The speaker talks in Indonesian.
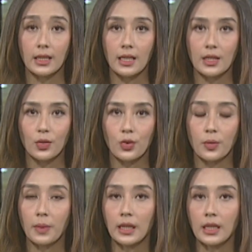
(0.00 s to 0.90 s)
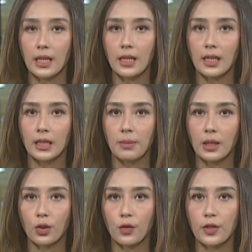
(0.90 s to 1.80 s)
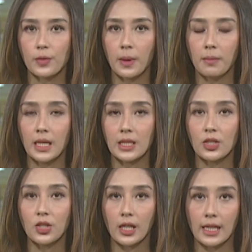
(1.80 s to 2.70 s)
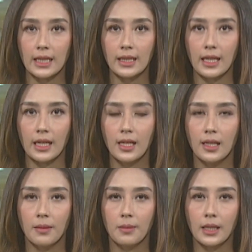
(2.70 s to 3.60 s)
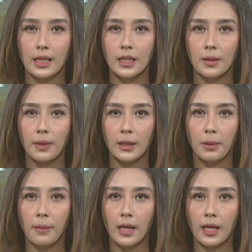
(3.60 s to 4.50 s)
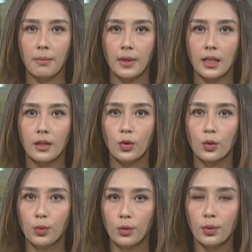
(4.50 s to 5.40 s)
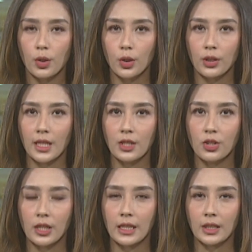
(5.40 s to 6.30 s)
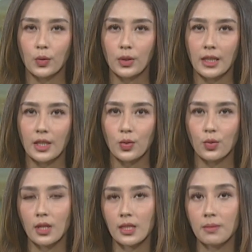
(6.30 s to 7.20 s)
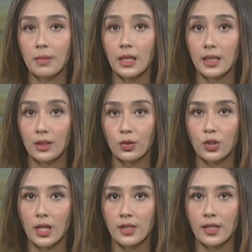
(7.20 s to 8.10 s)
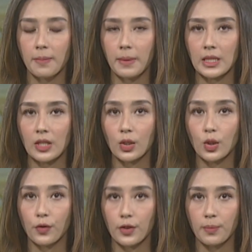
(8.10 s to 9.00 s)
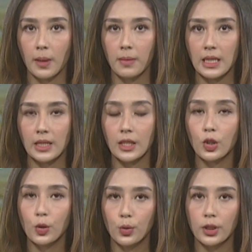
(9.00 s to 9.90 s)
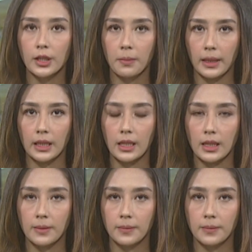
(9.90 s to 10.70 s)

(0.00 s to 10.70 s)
kasus kematian akibat COVID-19 di Jakarta. Bahkan di tempat pemakaman umum Rorotan, Jakarta Utara sudah 900 jenazah pasien COVID-19 yang dikubur di tempat ini.